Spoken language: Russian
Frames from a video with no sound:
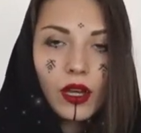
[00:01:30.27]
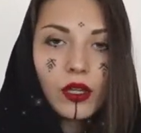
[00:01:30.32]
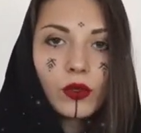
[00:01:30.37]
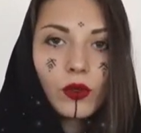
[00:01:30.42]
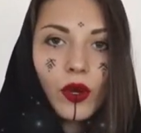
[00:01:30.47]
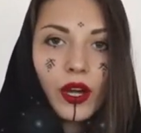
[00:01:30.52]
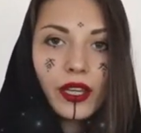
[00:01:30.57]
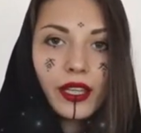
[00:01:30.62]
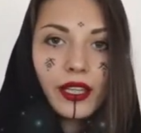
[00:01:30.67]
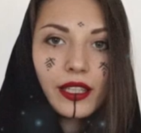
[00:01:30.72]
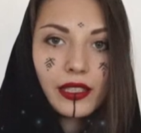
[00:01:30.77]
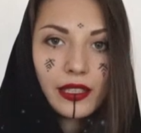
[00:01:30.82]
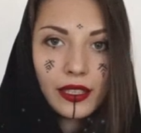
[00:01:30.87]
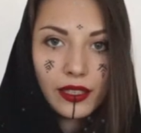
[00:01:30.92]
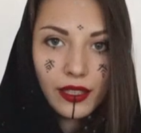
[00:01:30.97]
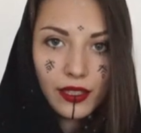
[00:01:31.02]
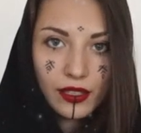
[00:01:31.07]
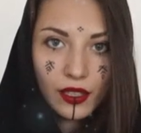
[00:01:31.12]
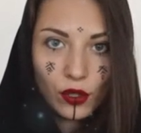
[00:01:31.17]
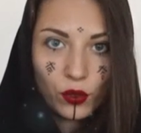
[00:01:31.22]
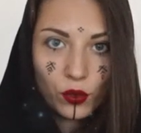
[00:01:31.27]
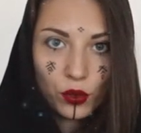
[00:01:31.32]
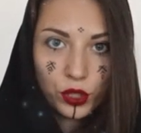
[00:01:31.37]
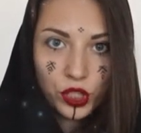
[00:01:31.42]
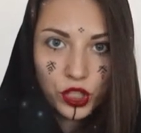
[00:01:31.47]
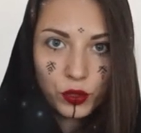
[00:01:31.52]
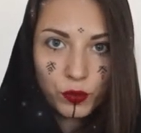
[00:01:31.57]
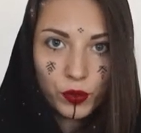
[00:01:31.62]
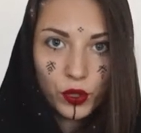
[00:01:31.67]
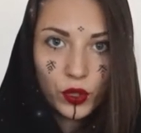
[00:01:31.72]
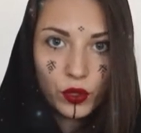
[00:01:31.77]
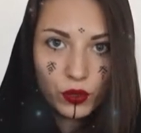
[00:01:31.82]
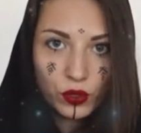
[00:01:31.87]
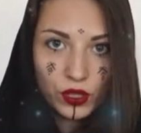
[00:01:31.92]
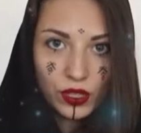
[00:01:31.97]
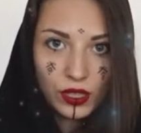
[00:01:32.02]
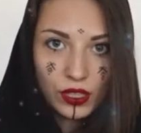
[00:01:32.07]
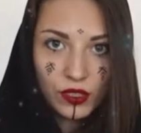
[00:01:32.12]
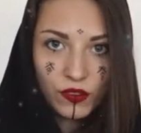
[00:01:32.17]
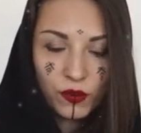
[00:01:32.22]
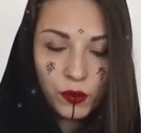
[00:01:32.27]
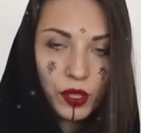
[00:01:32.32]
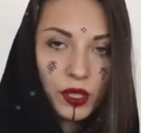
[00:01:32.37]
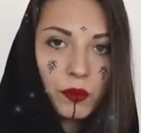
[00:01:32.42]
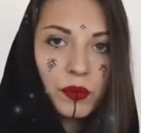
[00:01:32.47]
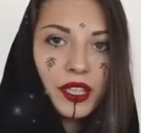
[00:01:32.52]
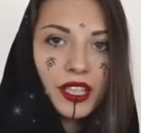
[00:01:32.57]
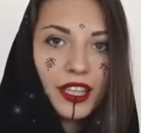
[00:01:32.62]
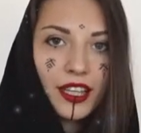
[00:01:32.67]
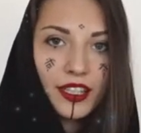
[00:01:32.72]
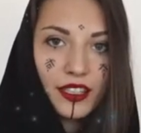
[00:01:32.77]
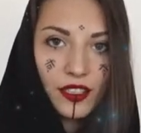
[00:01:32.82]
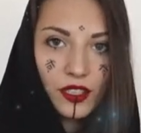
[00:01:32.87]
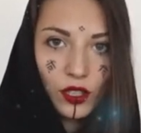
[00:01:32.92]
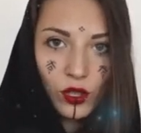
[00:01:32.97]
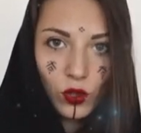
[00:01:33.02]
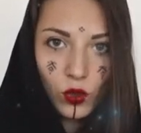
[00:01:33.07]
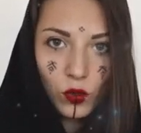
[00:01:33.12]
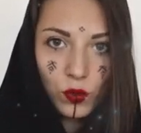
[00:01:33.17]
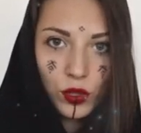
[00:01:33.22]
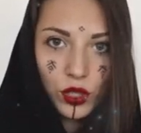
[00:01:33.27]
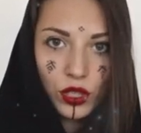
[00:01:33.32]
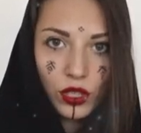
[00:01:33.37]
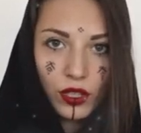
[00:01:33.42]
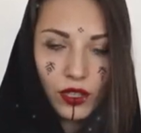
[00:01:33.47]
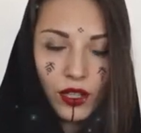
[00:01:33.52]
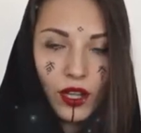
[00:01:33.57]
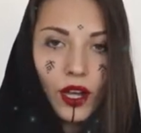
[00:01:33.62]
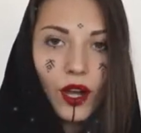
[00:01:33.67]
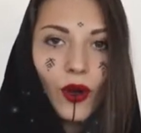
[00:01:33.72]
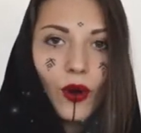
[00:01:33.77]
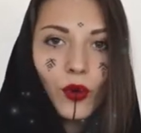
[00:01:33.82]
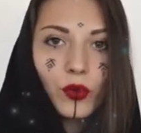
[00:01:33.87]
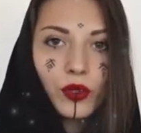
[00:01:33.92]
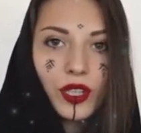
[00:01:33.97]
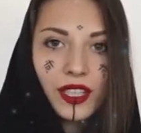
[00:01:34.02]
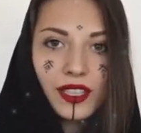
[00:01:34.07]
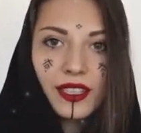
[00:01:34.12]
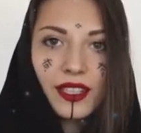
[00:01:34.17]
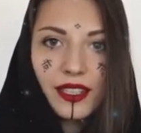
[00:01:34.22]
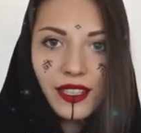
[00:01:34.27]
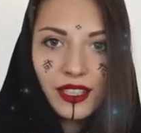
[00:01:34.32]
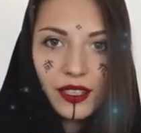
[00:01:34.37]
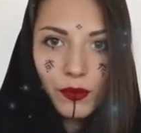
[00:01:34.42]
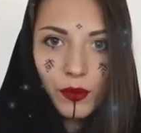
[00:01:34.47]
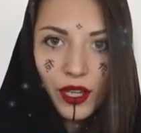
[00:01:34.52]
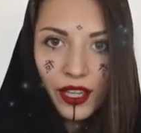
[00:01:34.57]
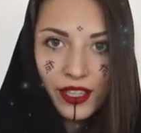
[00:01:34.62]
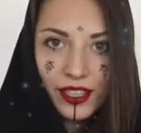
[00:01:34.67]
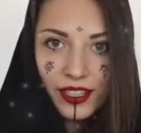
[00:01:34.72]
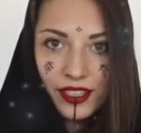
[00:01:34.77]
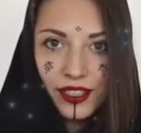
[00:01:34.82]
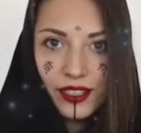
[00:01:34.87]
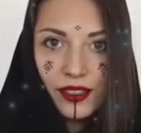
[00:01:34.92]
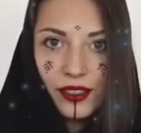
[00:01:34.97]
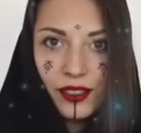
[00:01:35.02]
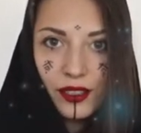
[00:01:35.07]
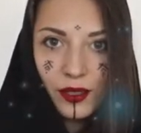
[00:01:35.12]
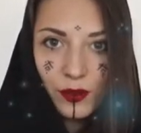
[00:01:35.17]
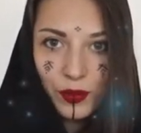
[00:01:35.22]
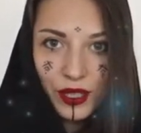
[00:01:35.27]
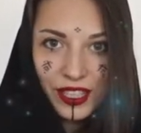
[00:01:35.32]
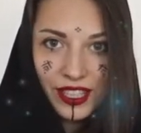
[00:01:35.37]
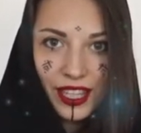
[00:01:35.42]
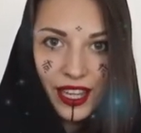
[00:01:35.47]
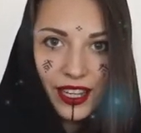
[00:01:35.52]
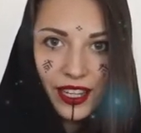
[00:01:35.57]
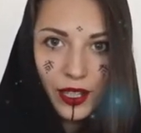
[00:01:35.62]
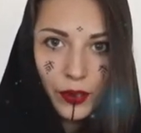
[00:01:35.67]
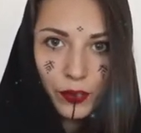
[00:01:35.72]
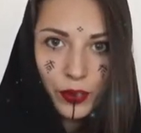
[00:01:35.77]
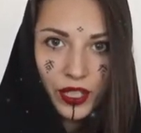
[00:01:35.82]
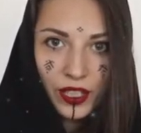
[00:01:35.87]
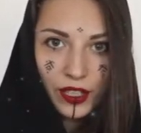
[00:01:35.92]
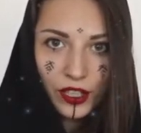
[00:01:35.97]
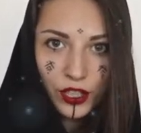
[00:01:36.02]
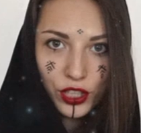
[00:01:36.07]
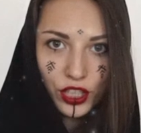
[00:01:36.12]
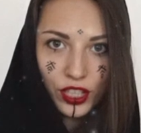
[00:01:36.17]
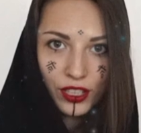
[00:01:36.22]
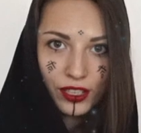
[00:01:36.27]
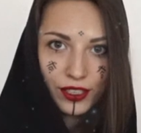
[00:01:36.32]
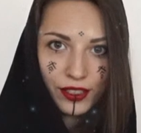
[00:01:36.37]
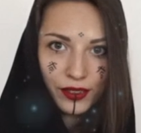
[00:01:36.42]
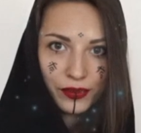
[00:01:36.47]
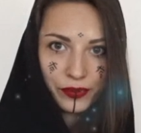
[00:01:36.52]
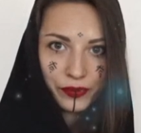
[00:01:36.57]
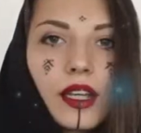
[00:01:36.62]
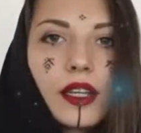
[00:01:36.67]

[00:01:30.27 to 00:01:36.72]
Ну а если ты захочешь погрузиться в мир Мехензи глубже, у нас для тебя есть специальное предложение.